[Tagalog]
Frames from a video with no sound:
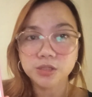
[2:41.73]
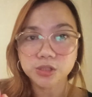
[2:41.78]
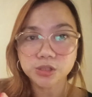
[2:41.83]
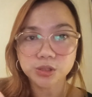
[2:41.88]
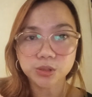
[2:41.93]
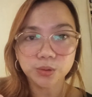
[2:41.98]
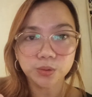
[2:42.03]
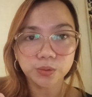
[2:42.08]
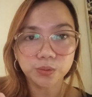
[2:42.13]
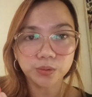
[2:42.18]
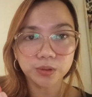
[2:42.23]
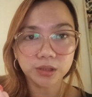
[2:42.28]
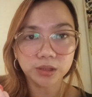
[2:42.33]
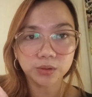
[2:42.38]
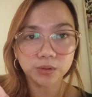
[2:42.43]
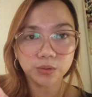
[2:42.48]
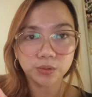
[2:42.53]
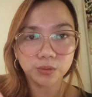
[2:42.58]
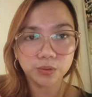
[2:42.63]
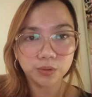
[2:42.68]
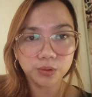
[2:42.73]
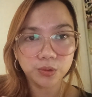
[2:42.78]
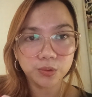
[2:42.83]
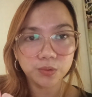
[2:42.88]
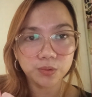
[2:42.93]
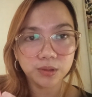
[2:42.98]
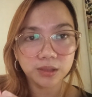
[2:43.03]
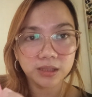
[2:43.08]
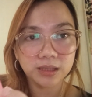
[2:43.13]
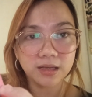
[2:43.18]
So, ito
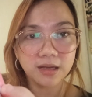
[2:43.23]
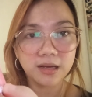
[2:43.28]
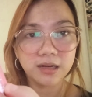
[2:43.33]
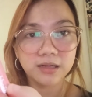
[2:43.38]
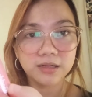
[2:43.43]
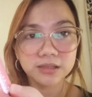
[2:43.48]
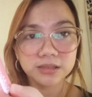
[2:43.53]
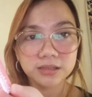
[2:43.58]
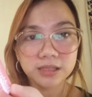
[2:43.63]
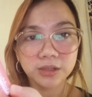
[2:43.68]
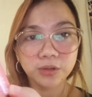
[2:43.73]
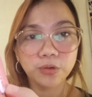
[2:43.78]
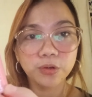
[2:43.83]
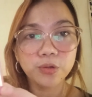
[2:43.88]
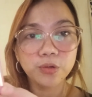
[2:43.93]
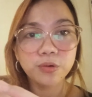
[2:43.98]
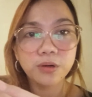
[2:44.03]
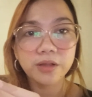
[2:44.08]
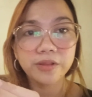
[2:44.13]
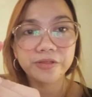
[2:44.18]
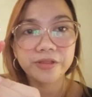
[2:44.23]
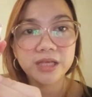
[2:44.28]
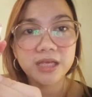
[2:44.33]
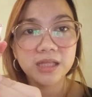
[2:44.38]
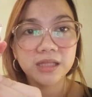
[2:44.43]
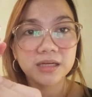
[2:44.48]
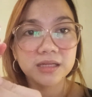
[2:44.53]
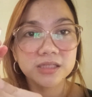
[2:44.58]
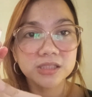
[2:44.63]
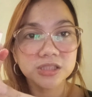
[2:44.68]
yung kanyang, ito yung
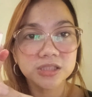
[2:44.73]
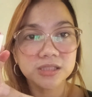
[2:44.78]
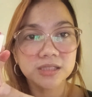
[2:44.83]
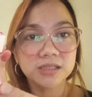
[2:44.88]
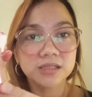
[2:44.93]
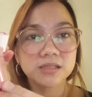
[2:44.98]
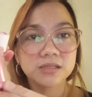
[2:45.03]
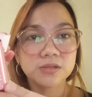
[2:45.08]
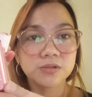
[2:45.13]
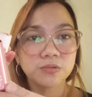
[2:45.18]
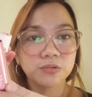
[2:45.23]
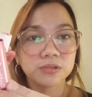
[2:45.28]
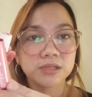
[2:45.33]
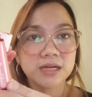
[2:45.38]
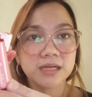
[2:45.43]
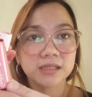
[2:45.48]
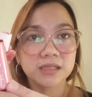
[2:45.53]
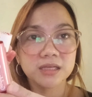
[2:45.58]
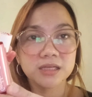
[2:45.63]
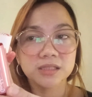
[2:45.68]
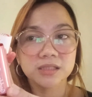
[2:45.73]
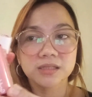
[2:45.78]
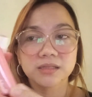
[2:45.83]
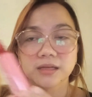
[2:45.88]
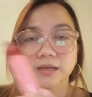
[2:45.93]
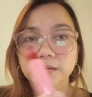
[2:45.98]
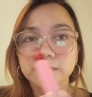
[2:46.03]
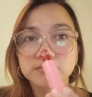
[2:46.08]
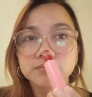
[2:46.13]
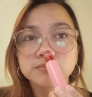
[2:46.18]
Athena na shade. Muna natin ito
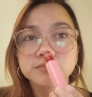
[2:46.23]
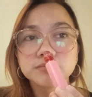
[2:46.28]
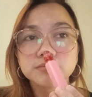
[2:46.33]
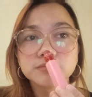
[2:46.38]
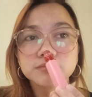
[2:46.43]
tayo.